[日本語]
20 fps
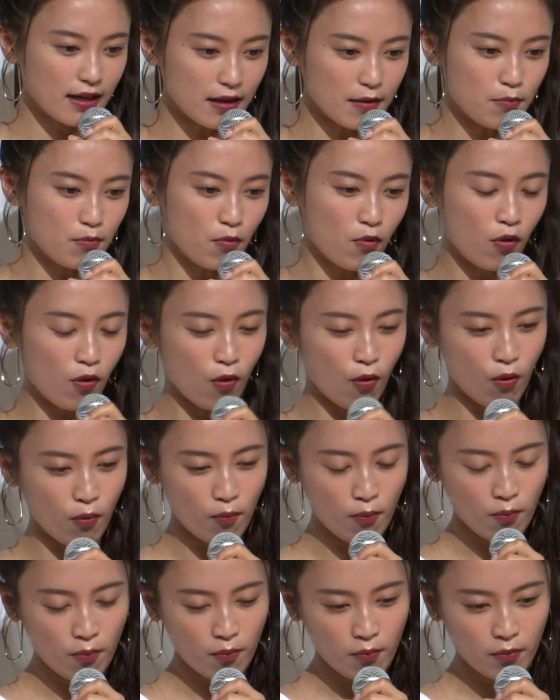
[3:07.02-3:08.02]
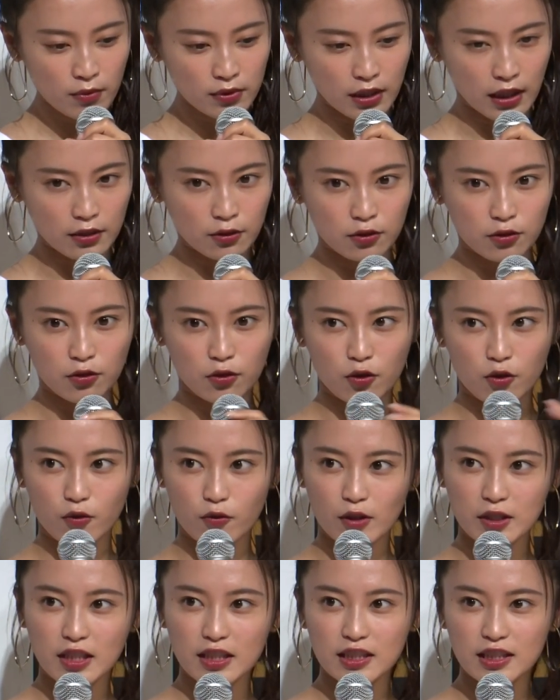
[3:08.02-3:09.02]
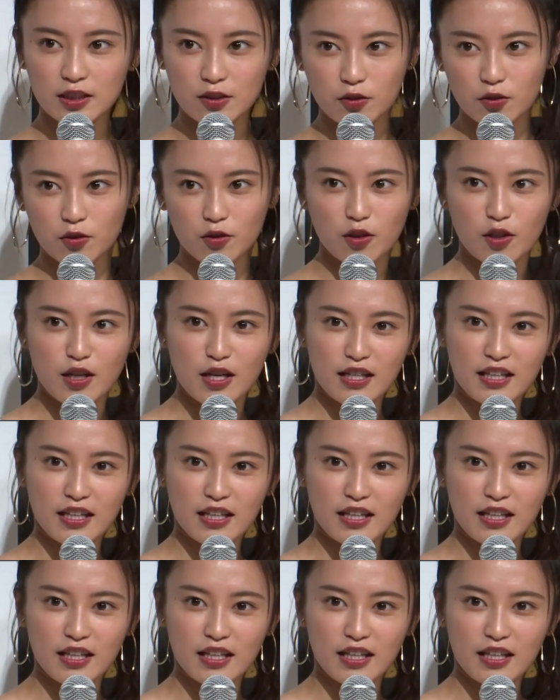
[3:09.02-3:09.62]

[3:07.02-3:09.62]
がもう、あの私の